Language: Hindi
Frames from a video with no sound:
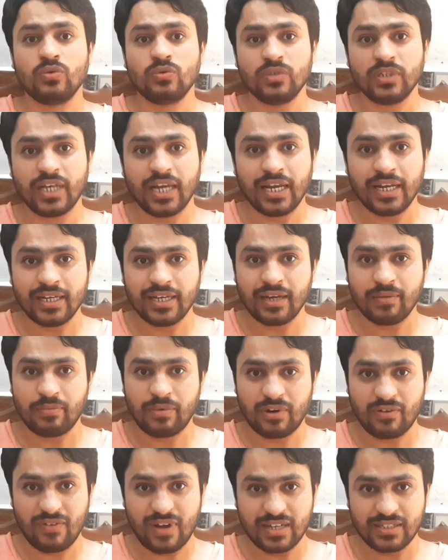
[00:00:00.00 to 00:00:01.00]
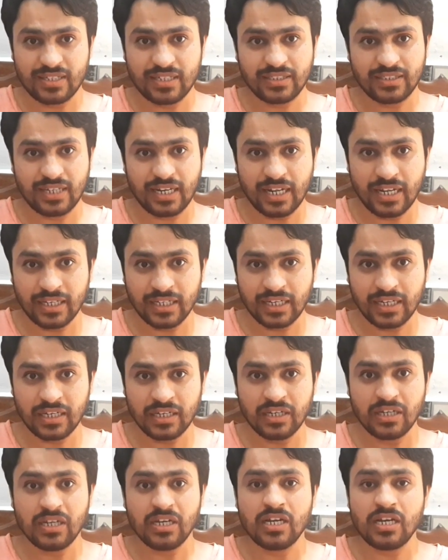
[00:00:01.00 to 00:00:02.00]
उनके लिए परवाज़ें चलेंगी
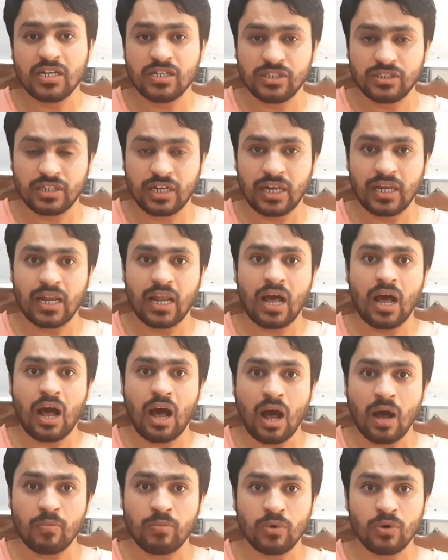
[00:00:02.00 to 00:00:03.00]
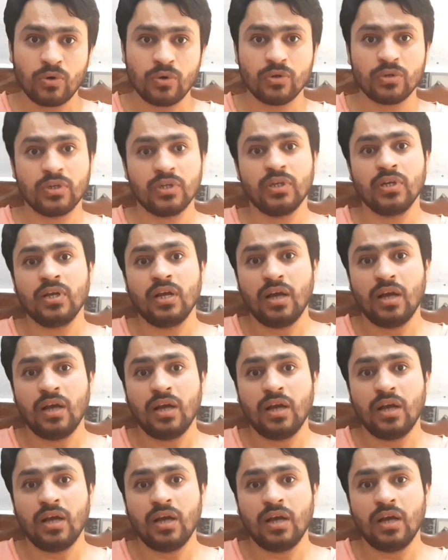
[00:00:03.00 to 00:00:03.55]
इन आप लोग